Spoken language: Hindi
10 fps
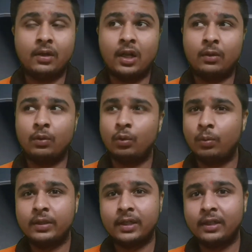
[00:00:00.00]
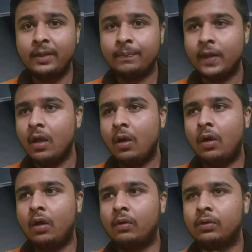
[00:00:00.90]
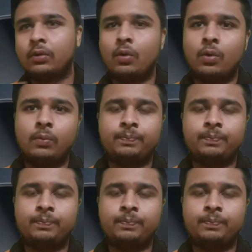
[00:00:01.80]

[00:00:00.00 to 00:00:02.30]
रात को दो बज रहे थे और उसको